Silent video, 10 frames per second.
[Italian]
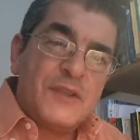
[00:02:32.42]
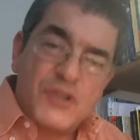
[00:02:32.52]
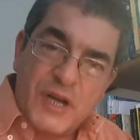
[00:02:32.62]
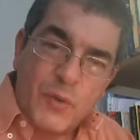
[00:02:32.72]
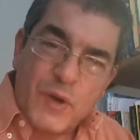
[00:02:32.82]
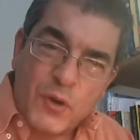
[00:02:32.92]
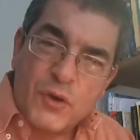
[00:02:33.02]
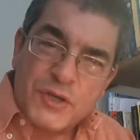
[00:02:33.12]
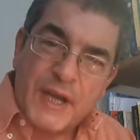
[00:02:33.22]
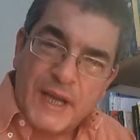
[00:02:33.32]
c'era
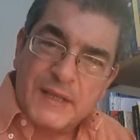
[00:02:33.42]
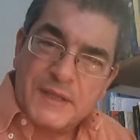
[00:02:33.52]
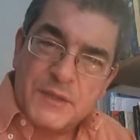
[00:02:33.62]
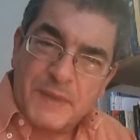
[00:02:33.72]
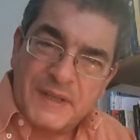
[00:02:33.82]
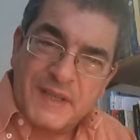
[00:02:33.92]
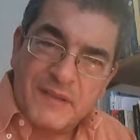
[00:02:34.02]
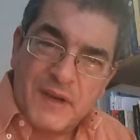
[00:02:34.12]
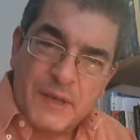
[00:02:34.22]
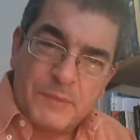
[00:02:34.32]
qualcosa che
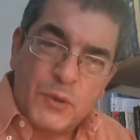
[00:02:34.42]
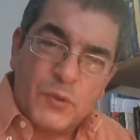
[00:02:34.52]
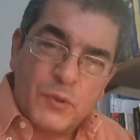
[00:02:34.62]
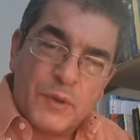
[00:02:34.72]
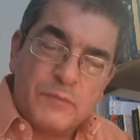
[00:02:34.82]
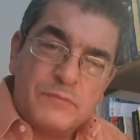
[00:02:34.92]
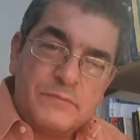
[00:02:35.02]
indispettiva Epicuro.